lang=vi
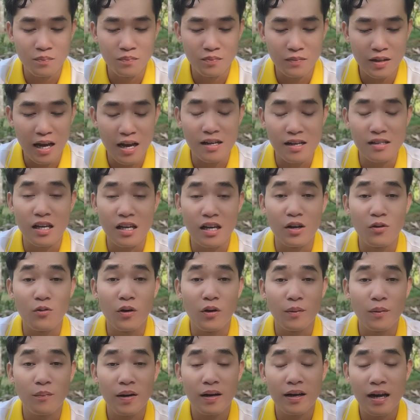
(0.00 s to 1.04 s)
nhạc sĩ
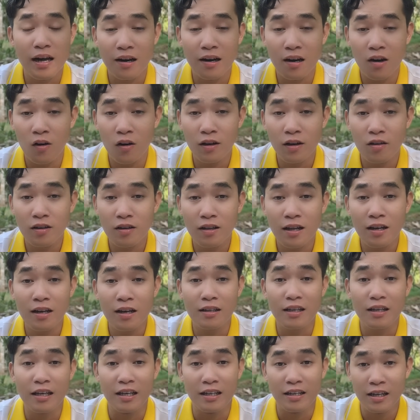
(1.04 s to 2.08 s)
Nguyễn Minh Anh nói đó chính là
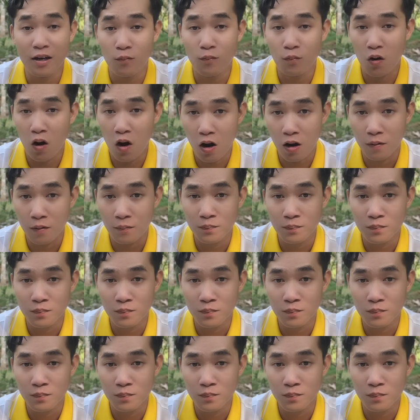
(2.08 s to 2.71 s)
chị Hồng Loan